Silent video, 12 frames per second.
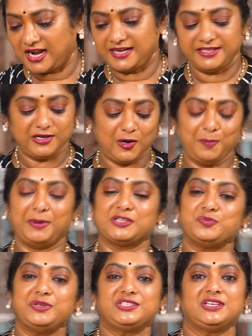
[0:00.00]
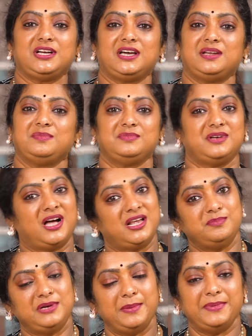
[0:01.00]
అండ్ దీనిలో పచ్చిమిర్చి కారం
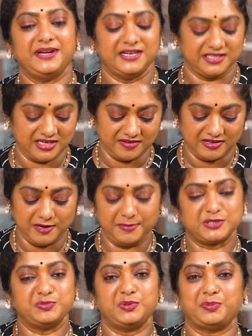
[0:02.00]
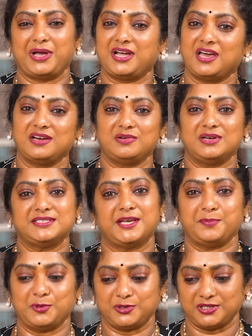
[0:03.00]
కారం లిమిటెడ్ తినేవాళ్ళు పచ్చిమిరపకాయ కారం కూడా
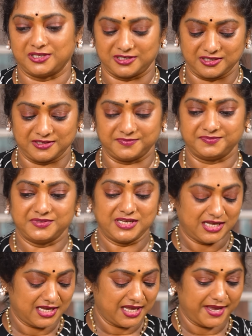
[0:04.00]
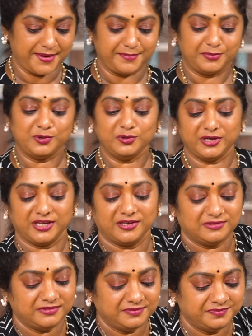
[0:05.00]
సరిపోతుందండి ఇప్పుడు
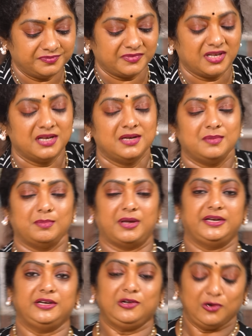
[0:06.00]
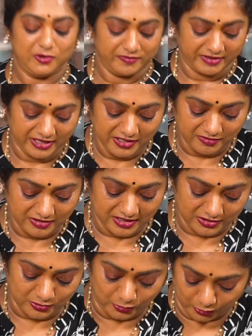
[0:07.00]
నేను మన ఇంట్లో ఇవన్నీ
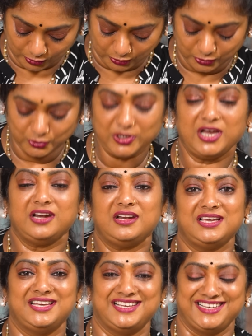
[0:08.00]
ఉన్నందుకు గుర్తుగా ఉన్నాయి